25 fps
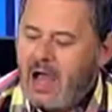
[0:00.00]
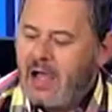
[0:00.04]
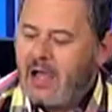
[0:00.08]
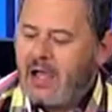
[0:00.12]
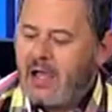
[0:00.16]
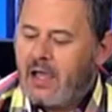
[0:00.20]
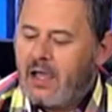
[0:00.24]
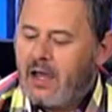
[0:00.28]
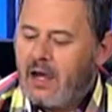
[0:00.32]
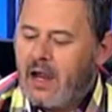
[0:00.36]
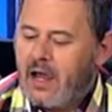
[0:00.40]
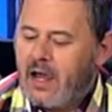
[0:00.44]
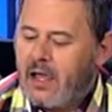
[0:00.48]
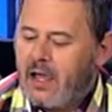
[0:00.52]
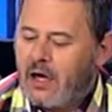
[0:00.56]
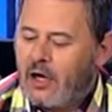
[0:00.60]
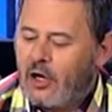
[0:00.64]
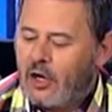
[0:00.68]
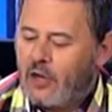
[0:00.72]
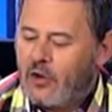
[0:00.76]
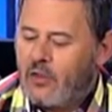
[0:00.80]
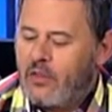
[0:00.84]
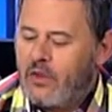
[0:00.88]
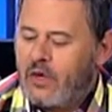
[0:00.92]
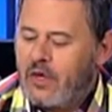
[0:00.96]
Ángela
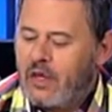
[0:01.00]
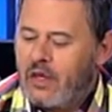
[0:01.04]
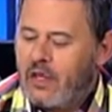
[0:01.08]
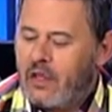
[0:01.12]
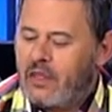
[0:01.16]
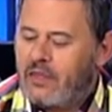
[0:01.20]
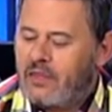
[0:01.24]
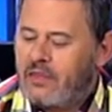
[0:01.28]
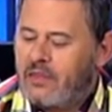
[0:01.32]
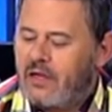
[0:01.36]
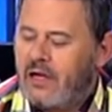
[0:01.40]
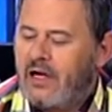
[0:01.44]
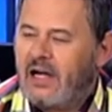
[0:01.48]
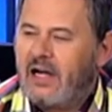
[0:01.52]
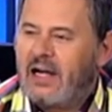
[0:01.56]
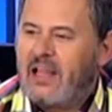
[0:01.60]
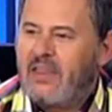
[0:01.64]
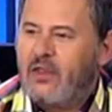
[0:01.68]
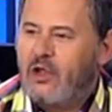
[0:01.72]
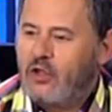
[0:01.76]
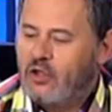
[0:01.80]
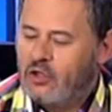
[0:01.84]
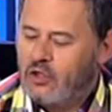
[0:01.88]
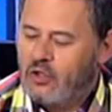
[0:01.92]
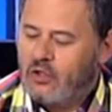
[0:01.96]
Rodríguez
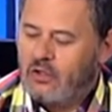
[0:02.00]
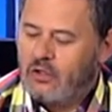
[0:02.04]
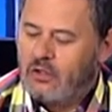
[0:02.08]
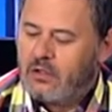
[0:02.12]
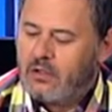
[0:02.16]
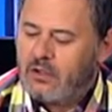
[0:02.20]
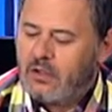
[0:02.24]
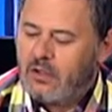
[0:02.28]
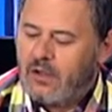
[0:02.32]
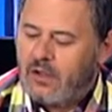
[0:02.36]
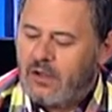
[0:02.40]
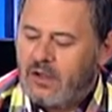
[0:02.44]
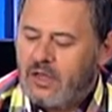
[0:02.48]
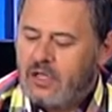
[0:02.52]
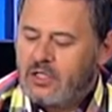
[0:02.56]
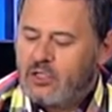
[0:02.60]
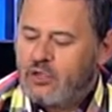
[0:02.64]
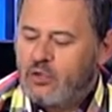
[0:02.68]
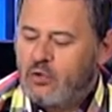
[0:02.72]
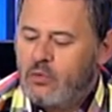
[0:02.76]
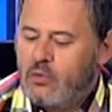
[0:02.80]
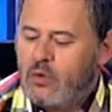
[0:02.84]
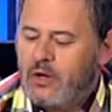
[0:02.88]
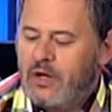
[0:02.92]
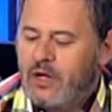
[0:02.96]
Redondo, que
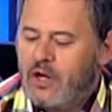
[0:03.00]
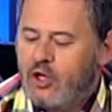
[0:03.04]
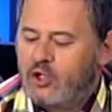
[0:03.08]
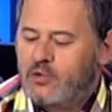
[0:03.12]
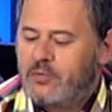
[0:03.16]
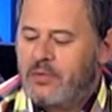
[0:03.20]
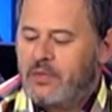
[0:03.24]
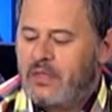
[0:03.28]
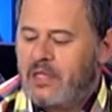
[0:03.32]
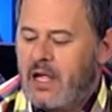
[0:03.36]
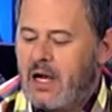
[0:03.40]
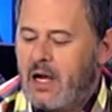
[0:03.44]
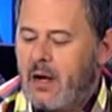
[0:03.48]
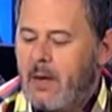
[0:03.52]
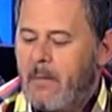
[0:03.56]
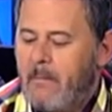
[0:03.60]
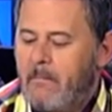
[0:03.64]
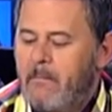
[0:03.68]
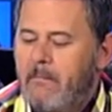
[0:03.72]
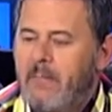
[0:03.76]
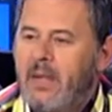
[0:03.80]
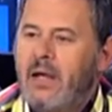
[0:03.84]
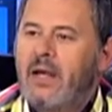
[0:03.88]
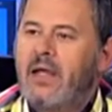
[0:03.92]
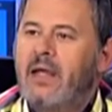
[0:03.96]
estuvo en el Hospital
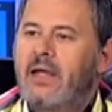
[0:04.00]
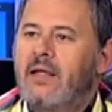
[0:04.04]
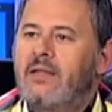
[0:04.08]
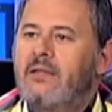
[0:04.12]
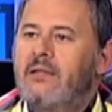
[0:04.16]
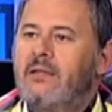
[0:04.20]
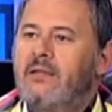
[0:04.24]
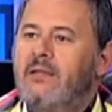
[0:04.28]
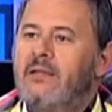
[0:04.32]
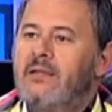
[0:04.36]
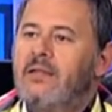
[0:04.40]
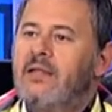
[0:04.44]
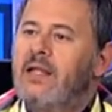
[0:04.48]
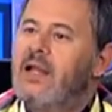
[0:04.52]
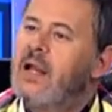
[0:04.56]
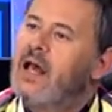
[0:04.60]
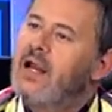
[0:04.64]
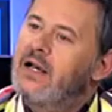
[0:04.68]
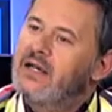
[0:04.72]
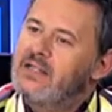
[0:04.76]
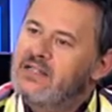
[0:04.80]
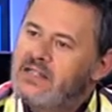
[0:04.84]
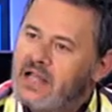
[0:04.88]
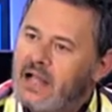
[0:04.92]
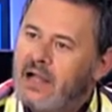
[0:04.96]
Virgen de
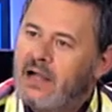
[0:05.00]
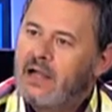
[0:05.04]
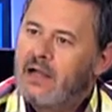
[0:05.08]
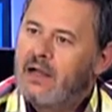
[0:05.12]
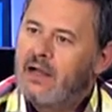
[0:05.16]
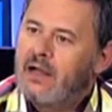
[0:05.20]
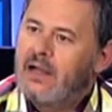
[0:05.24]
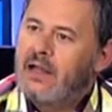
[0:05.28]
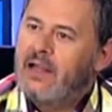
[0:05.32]
la Risaca,